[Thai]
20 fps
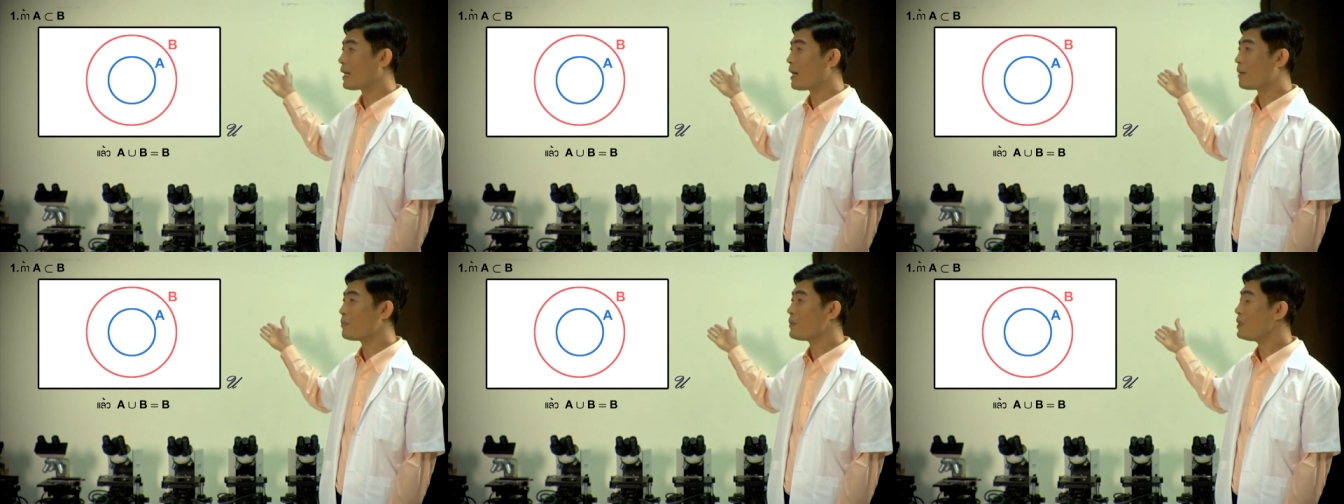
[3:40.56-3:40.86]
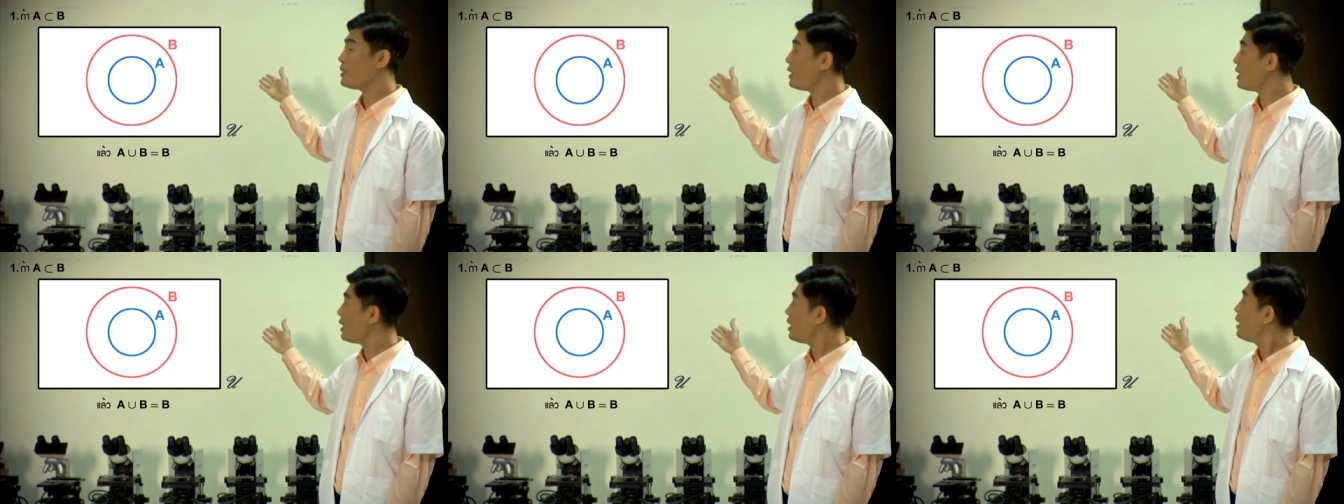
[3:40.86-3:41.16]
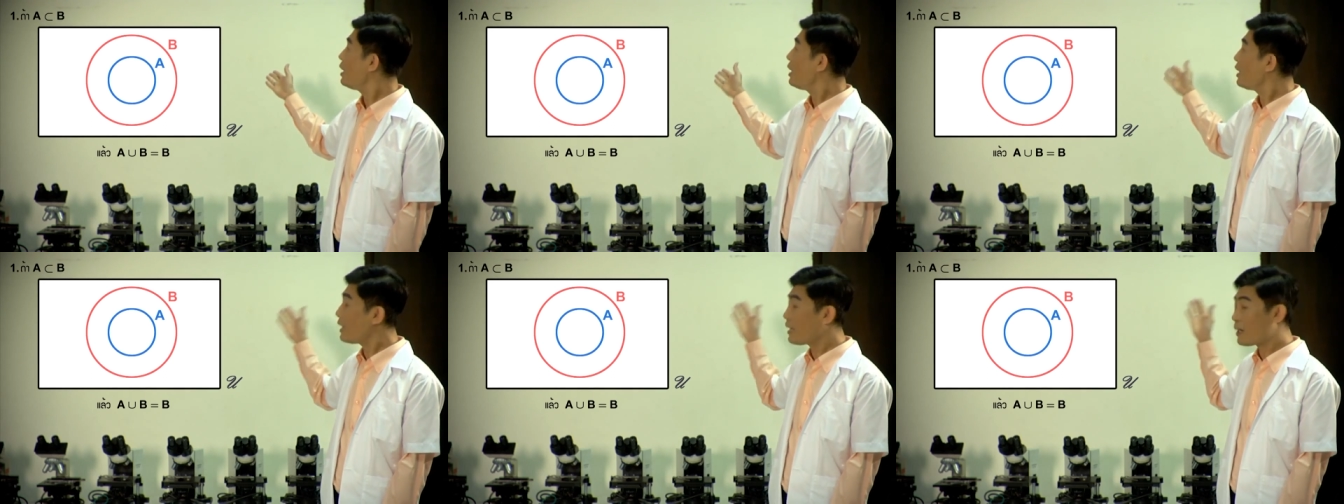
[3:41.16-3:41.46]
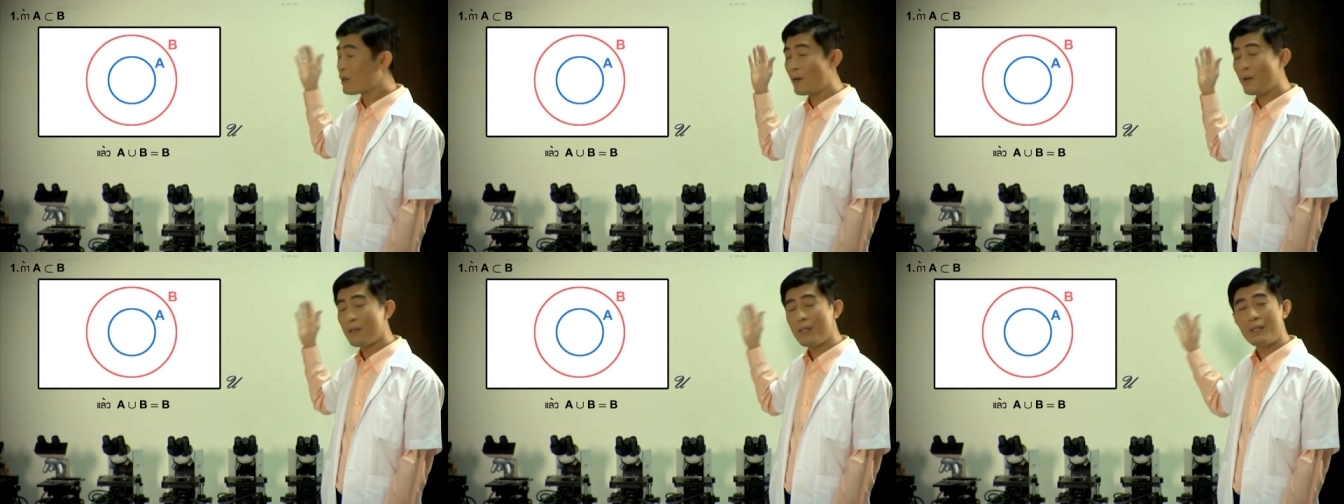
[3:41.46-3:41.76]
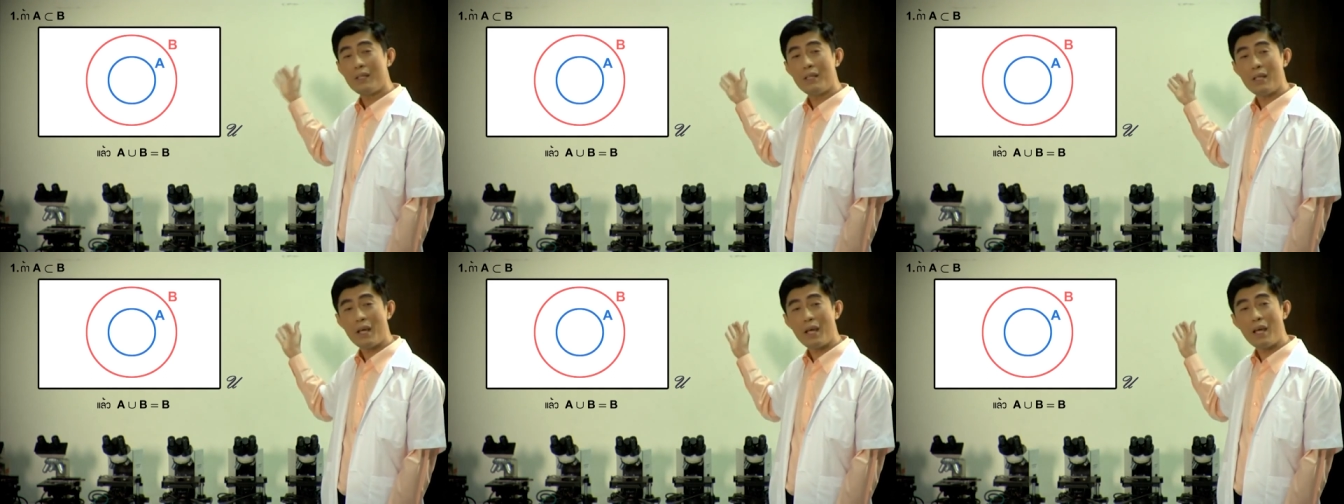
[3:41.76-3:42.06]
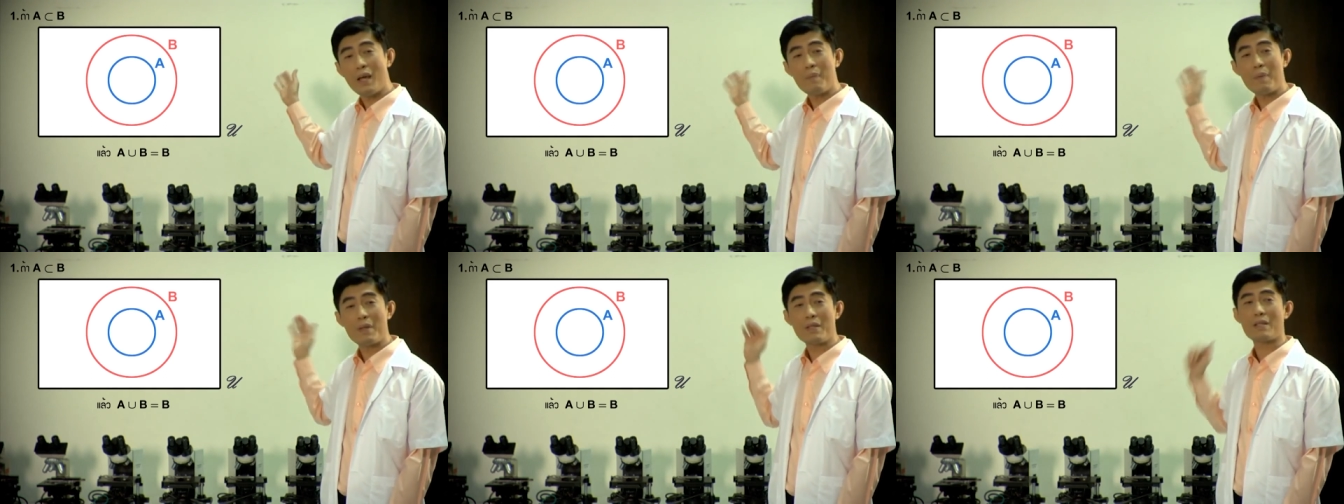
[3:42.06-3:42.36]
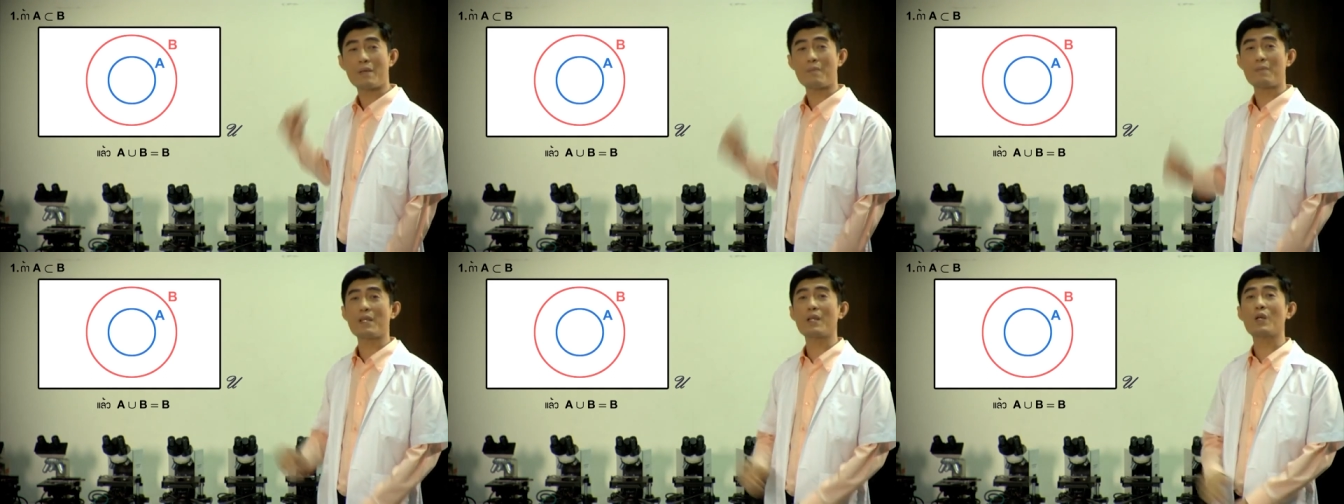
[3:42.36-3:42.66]
นะครับทีนี้ในกรณีที่ A เป็
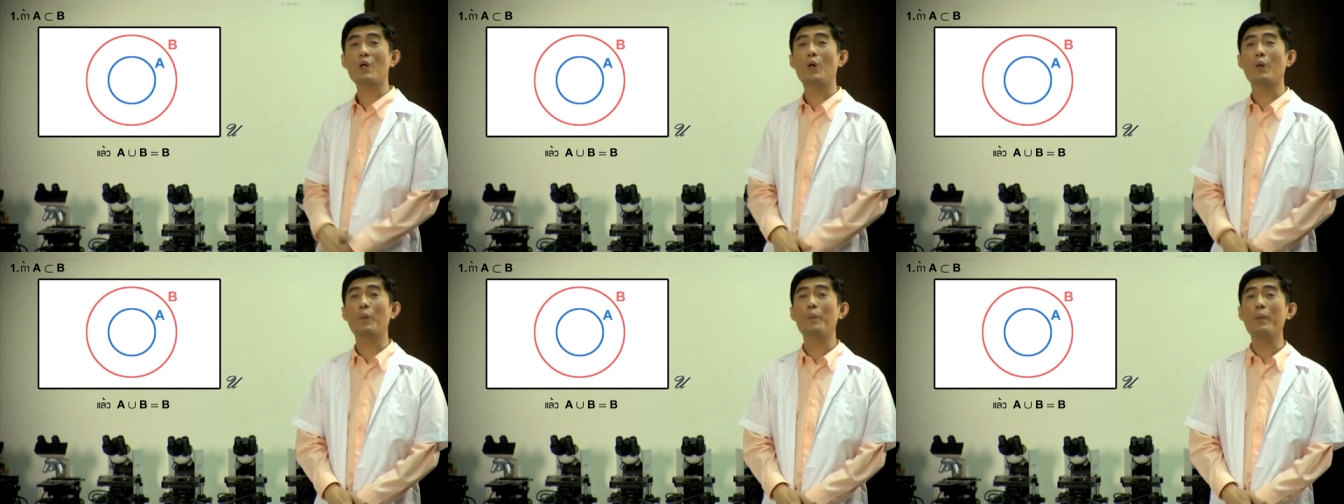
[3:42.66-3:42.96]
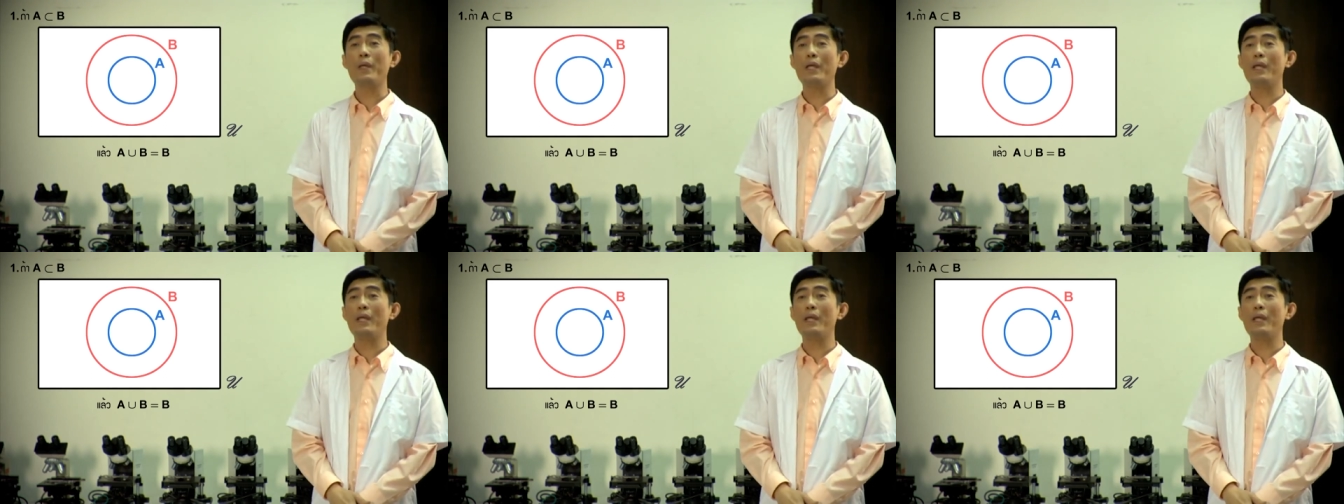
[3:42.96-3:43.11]
นสับเซตของ